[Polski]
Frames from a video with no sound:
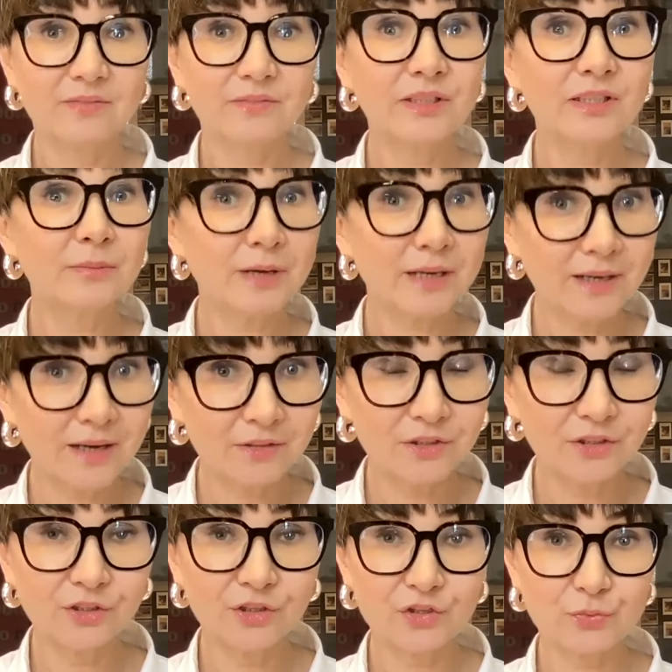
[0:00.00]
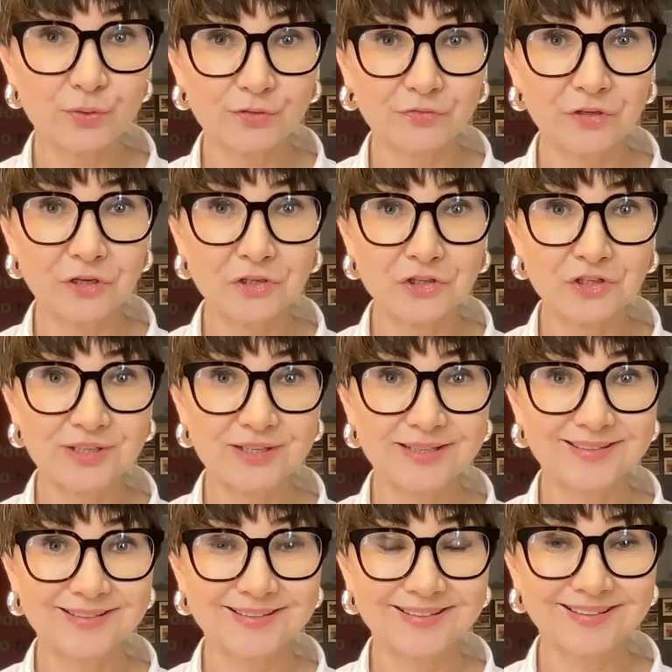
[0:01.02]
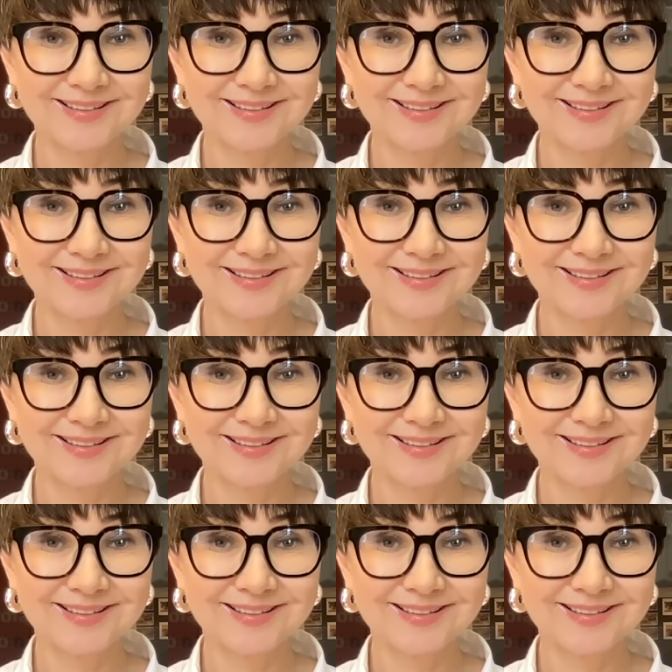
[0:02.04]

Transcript: Wtedy marketing jest łatwiejszy,